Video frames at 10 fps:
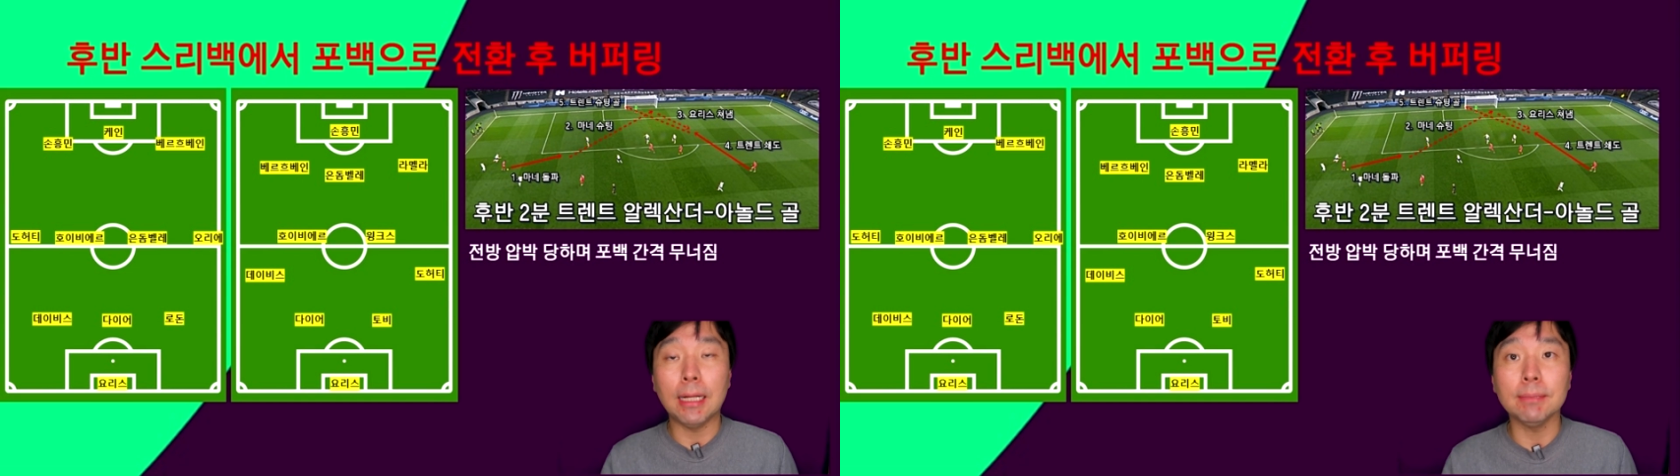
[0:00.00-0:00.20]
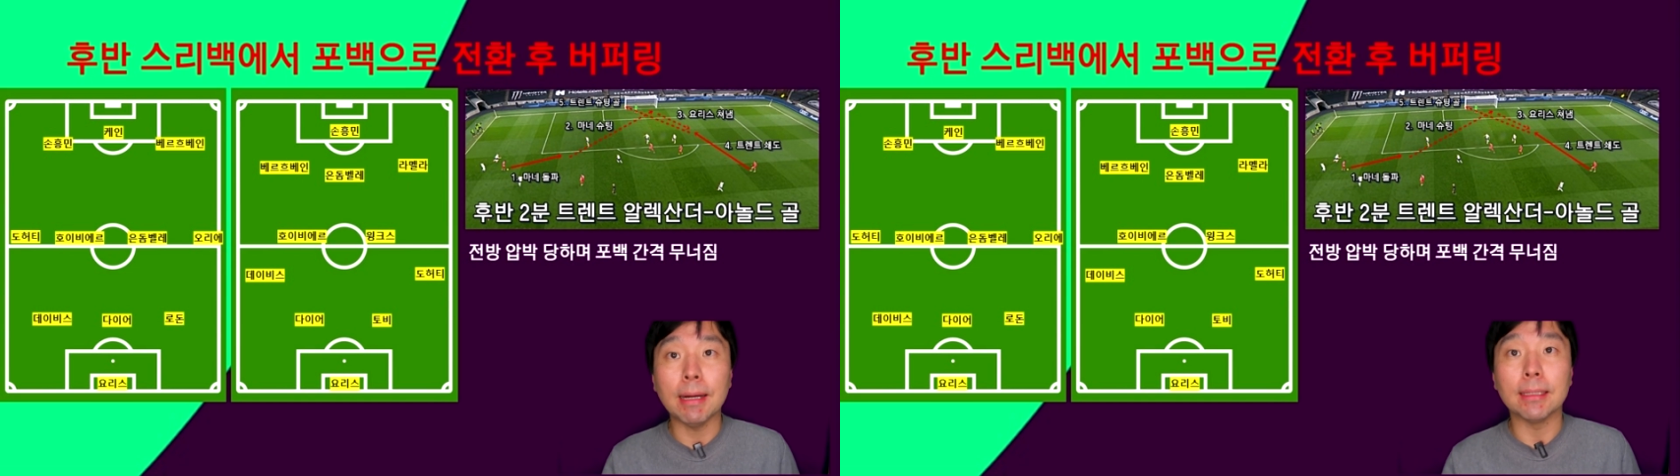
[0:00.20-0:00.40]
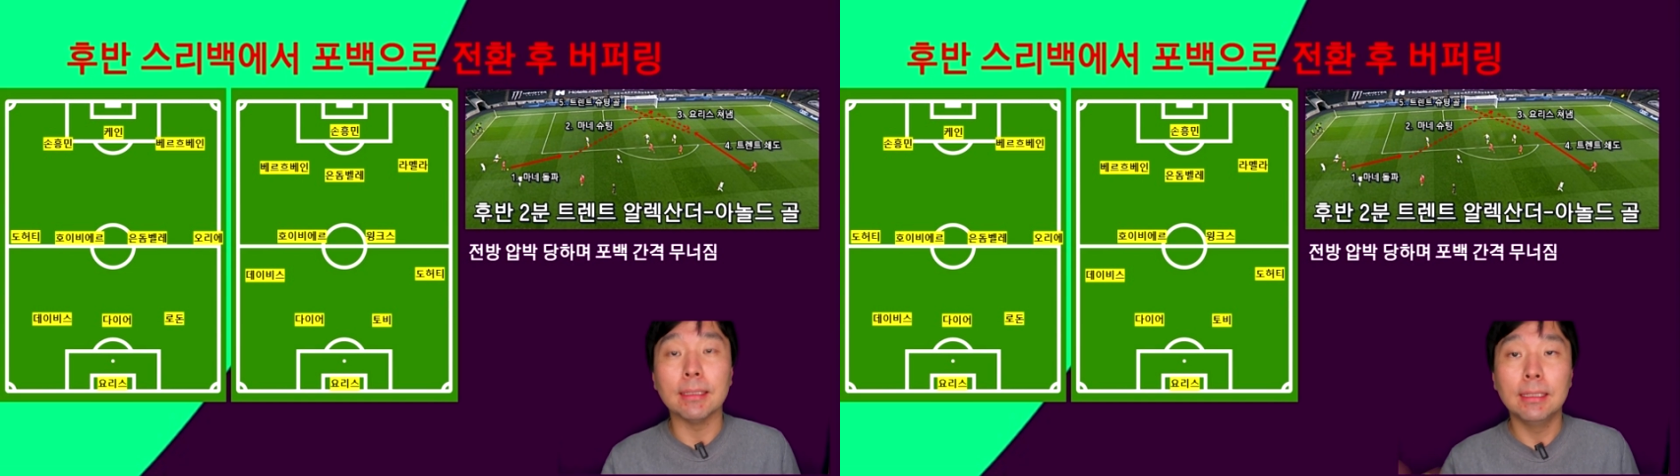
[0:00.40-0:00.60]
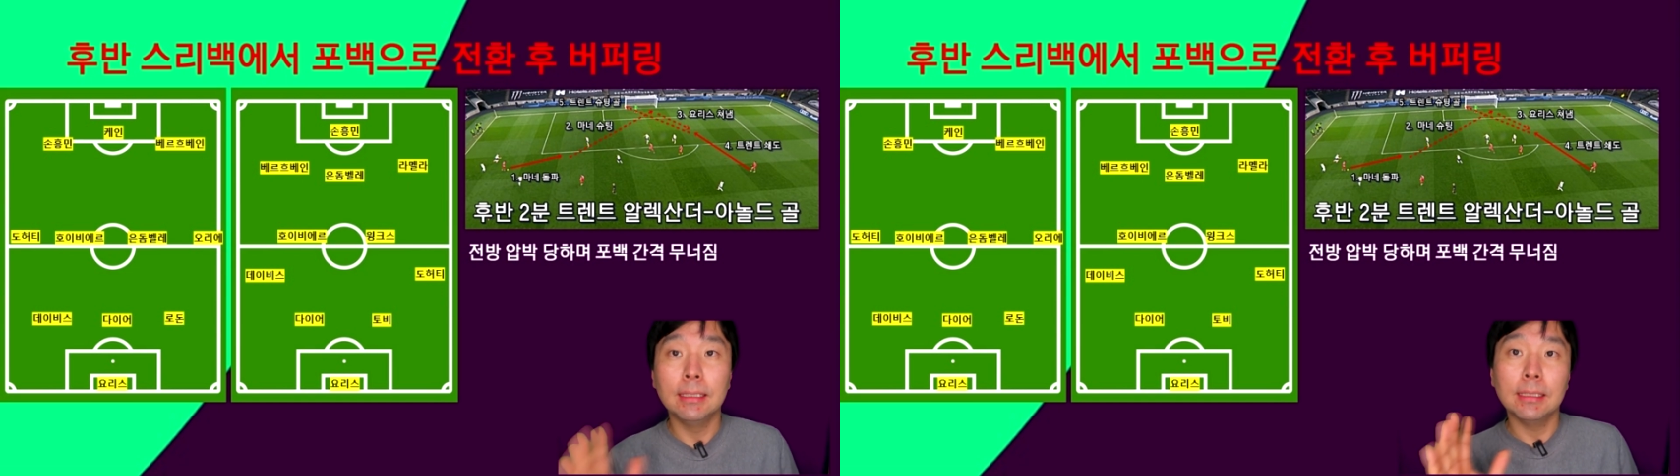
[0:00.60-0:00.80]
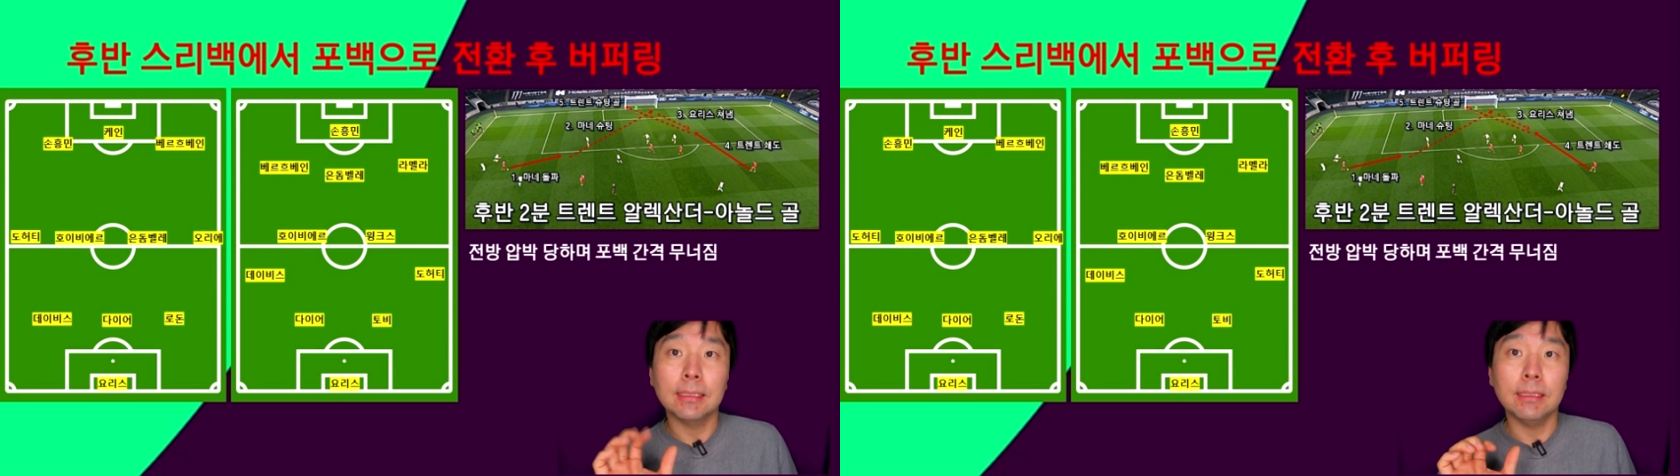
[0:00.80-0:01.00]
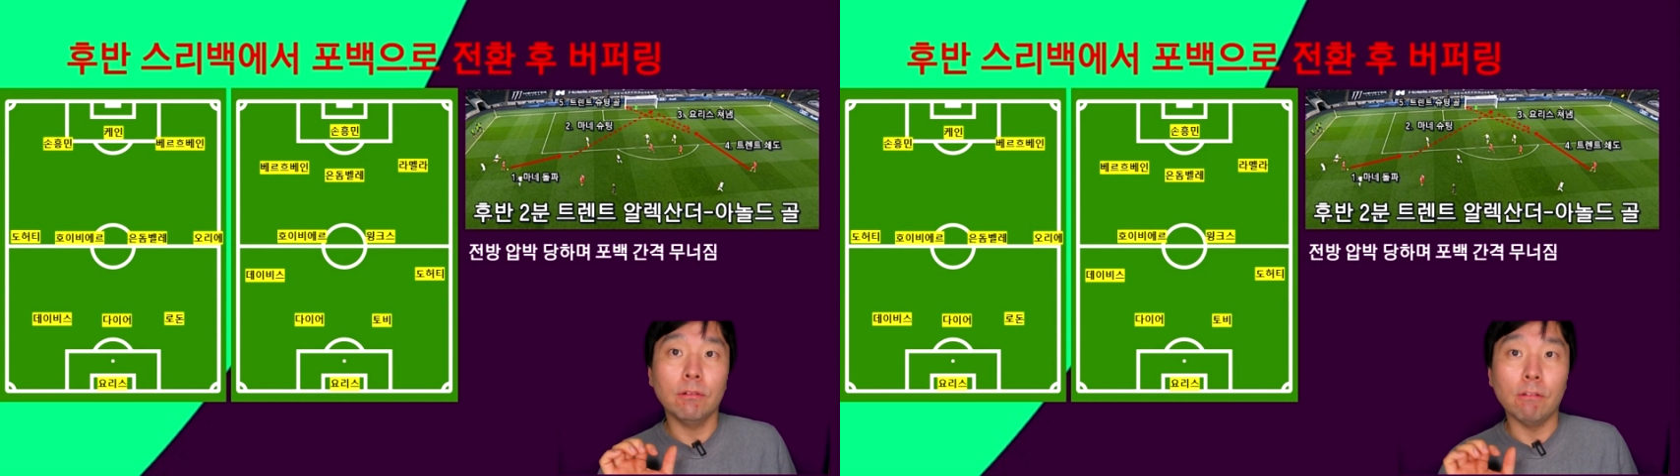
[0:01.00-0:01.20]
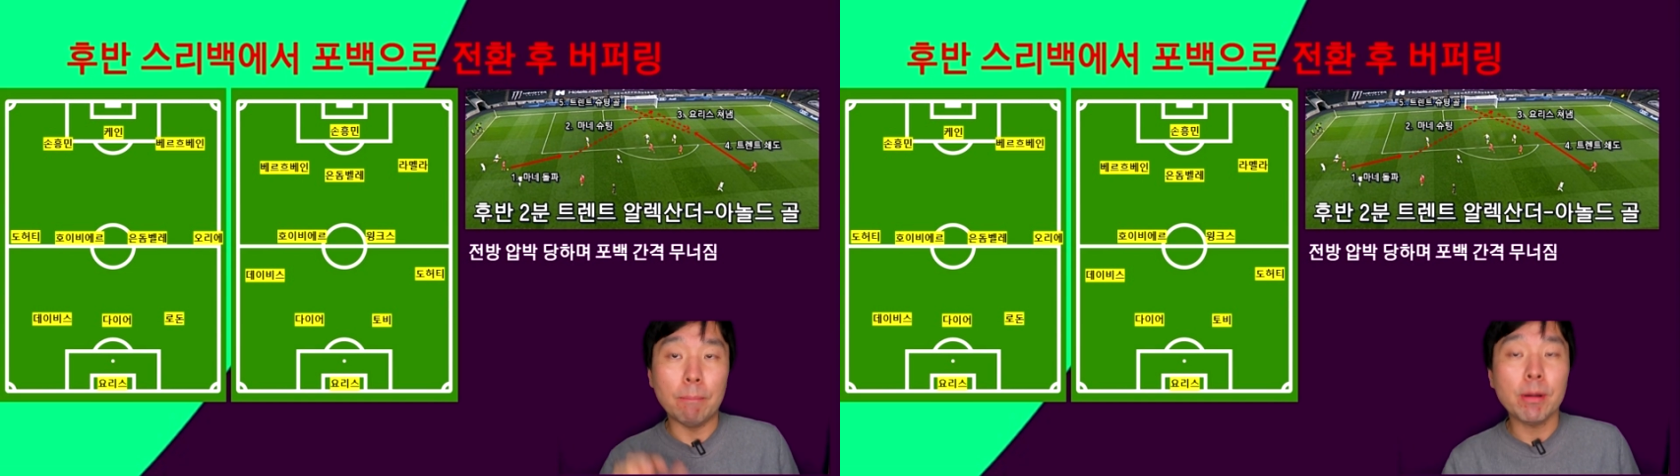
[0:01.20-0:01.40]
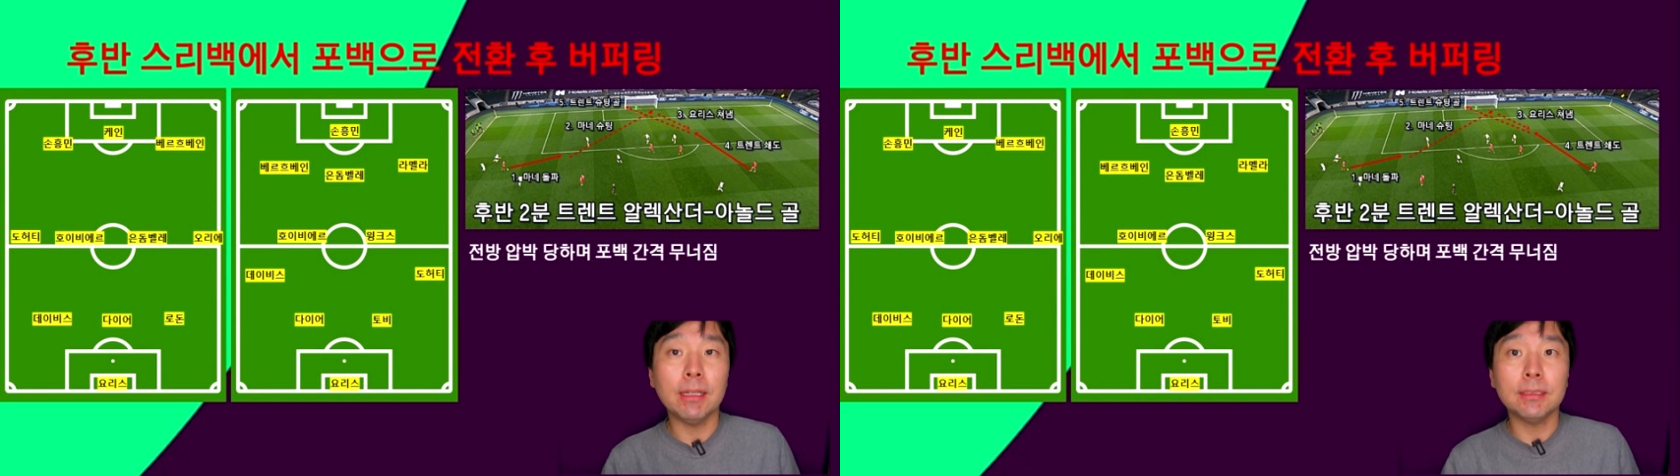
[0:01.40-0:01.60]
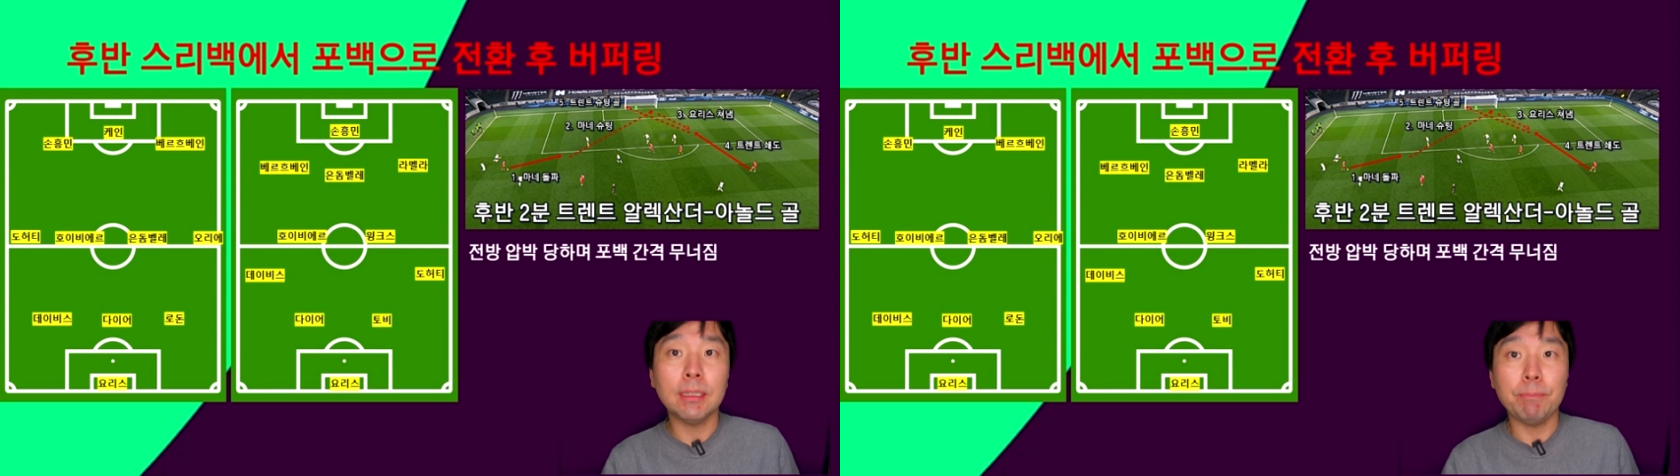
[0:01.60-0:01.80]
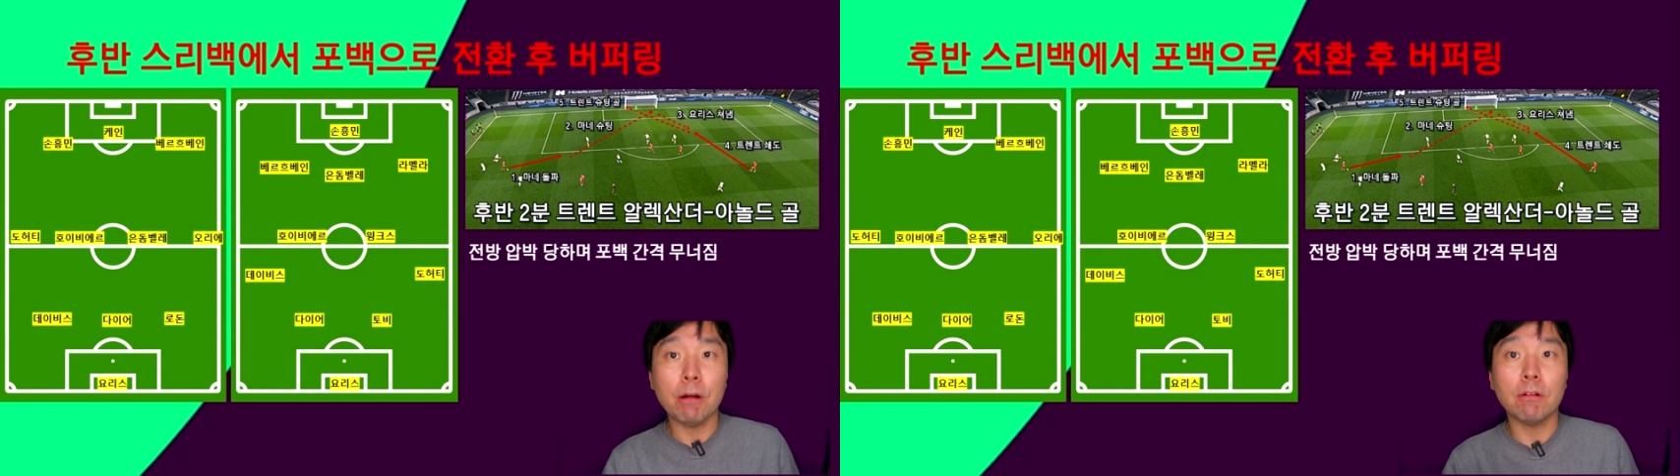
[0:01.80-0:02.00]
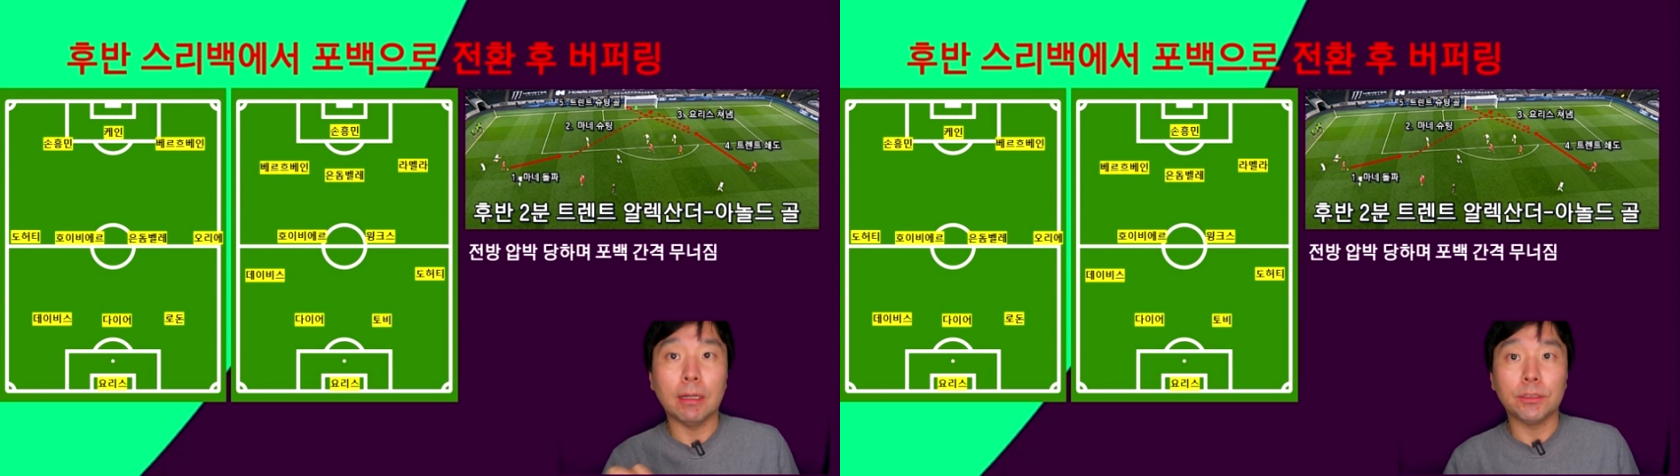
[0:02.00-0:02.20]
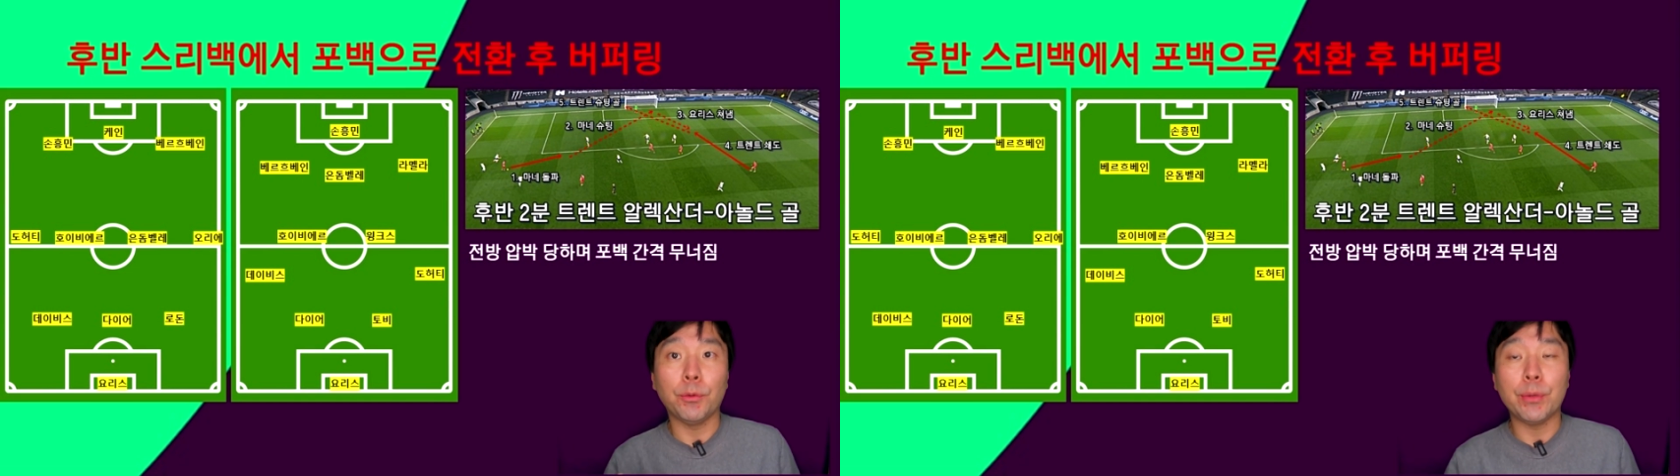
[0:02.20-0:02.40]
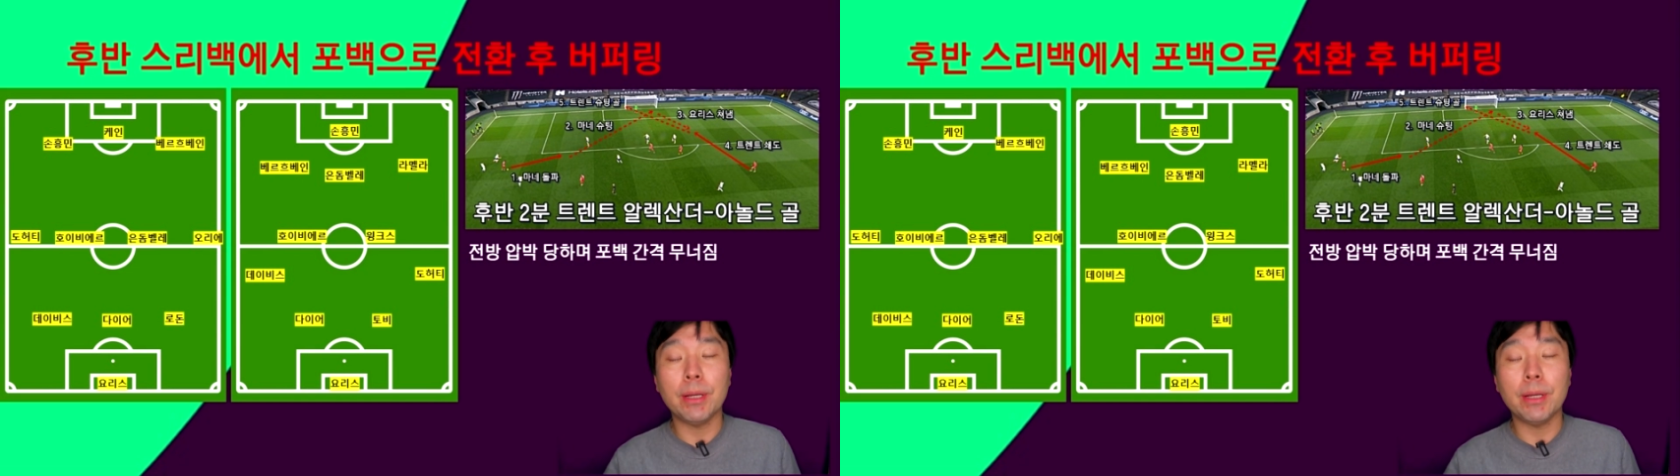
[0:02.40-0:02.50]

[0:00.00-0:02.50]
하지만 그냥 완벽한 3백으로 갔어요.